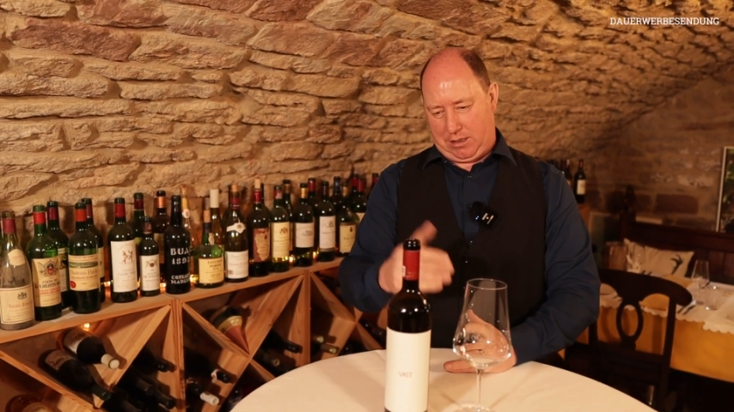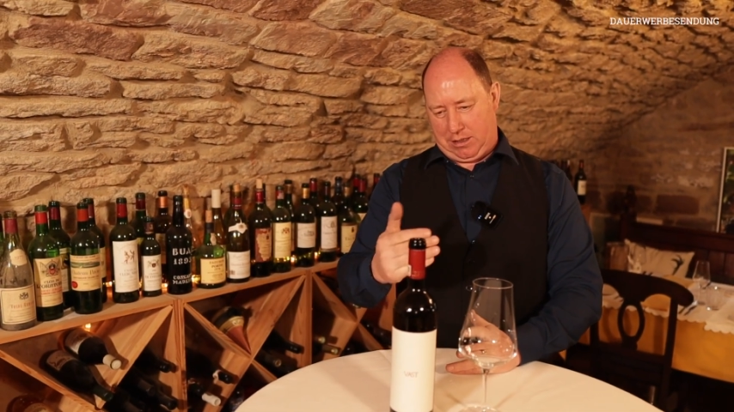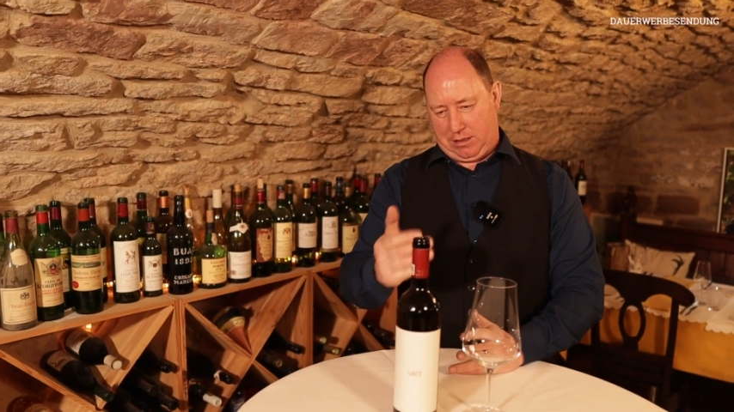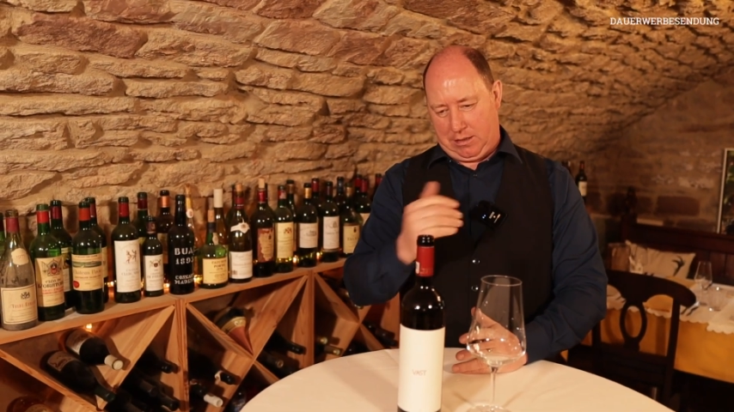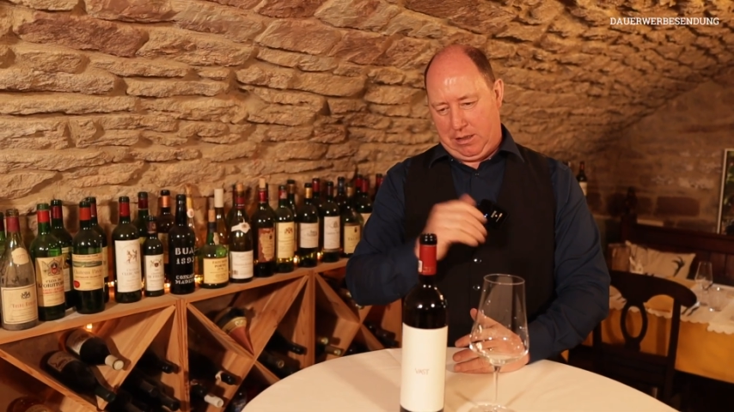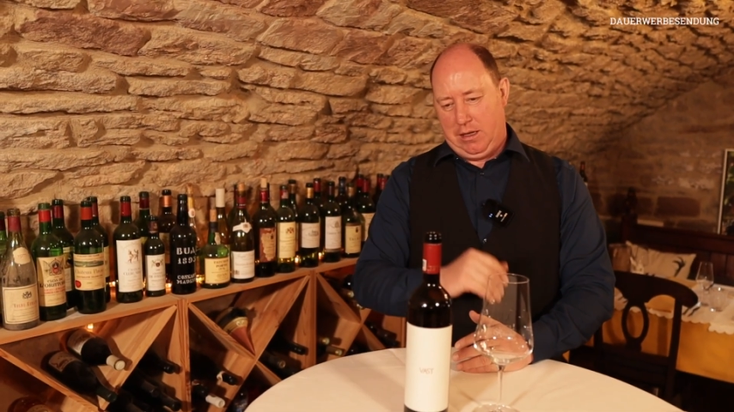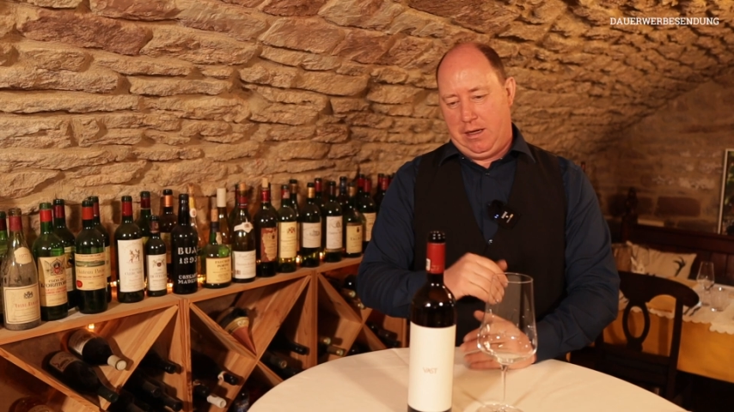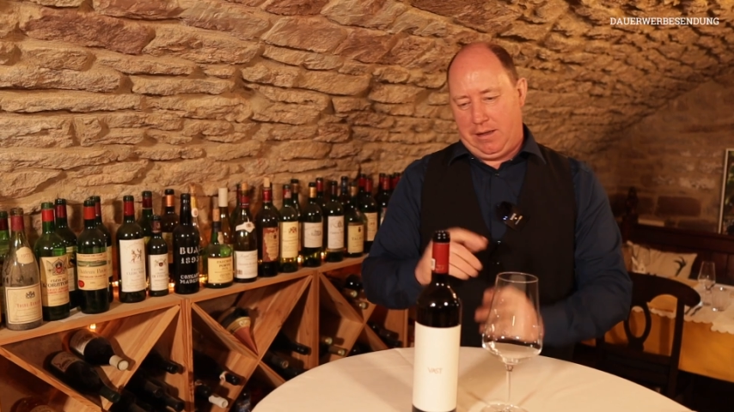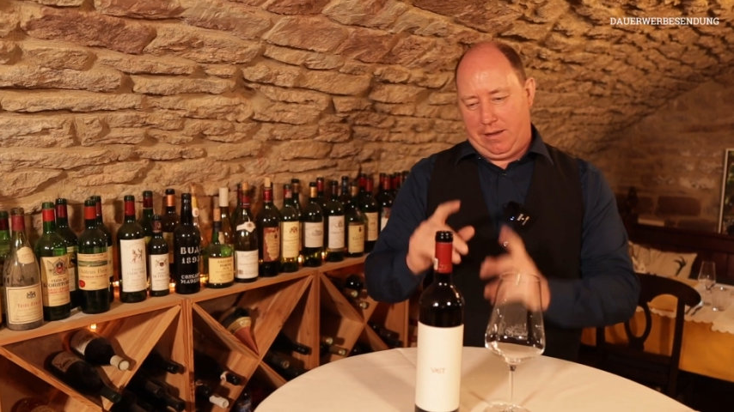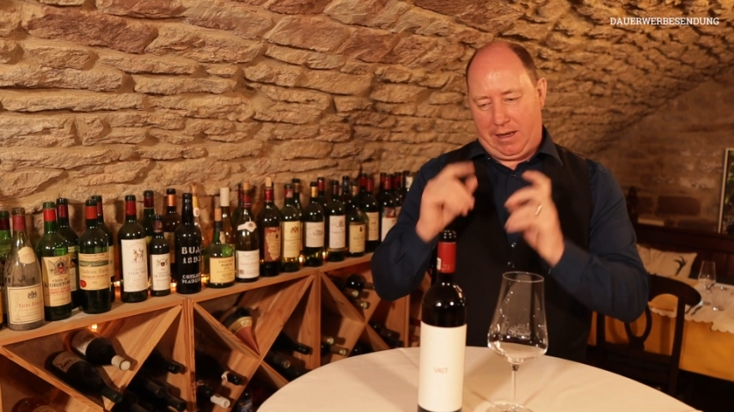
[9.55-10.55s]
Ähm,
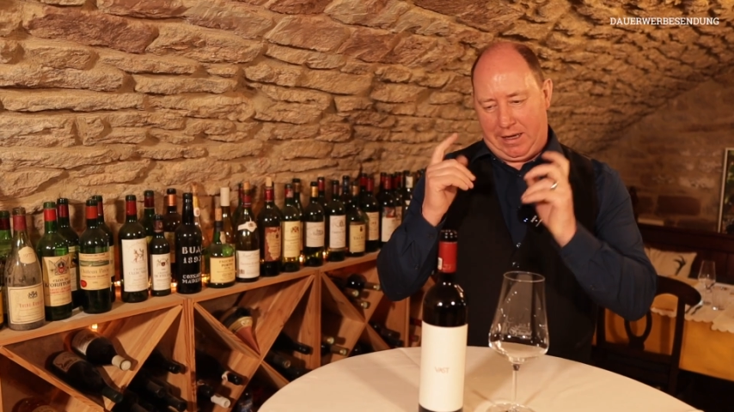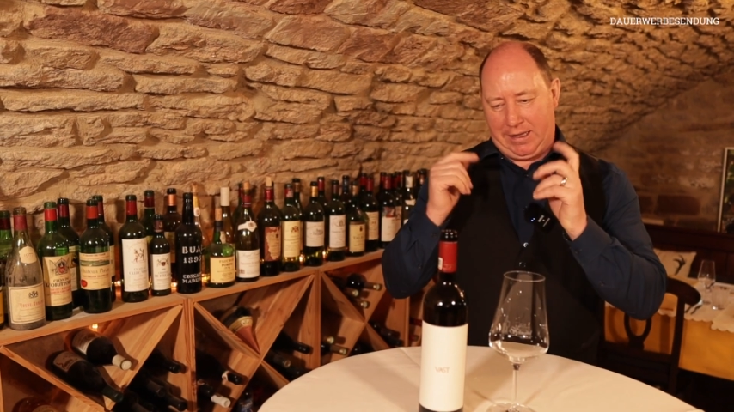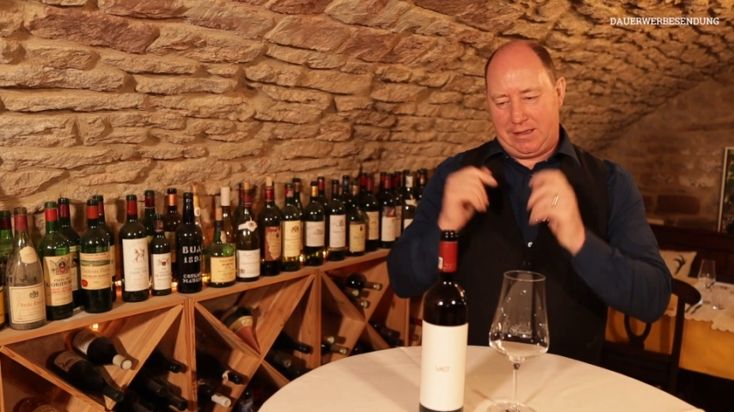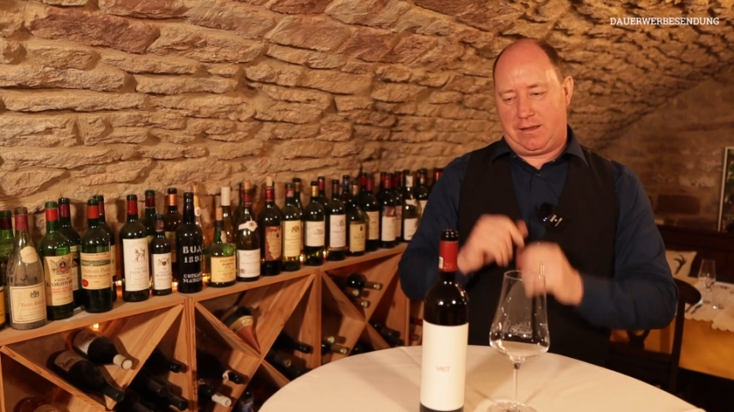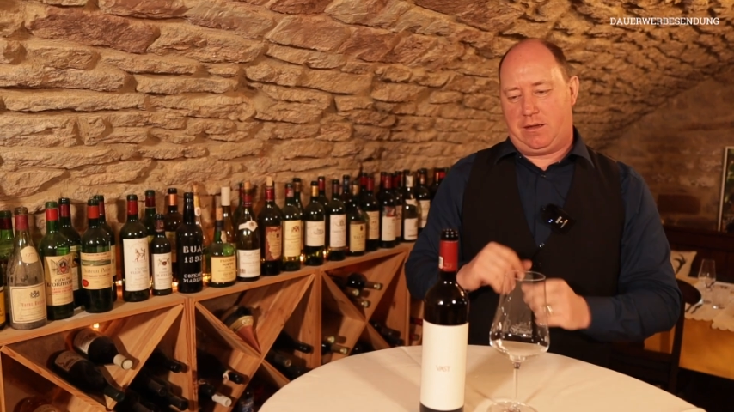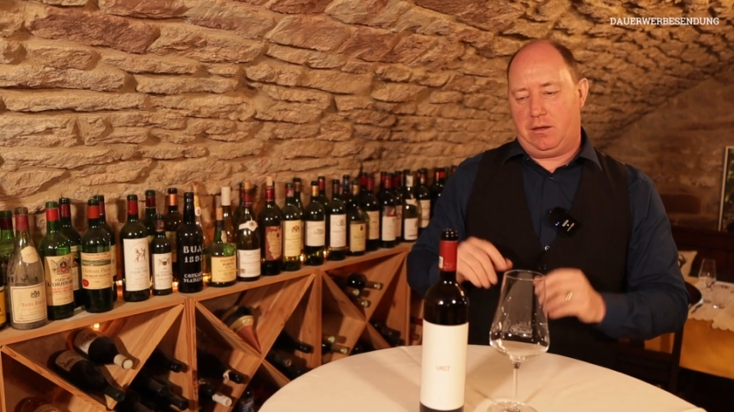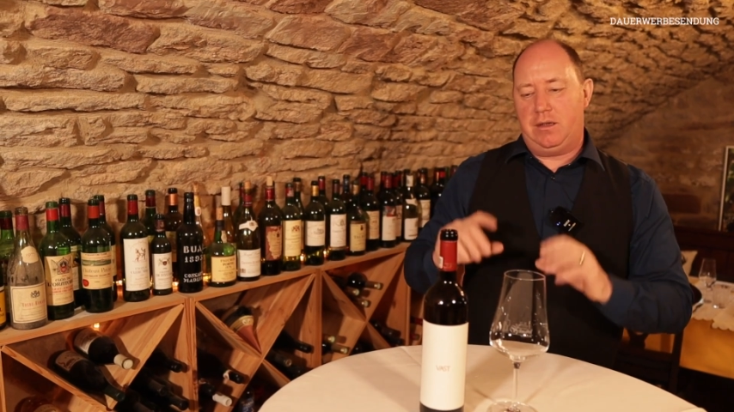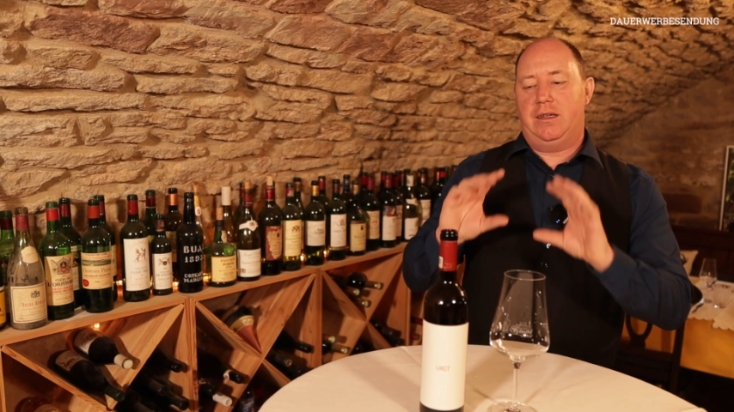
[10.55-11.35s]
er, nennt,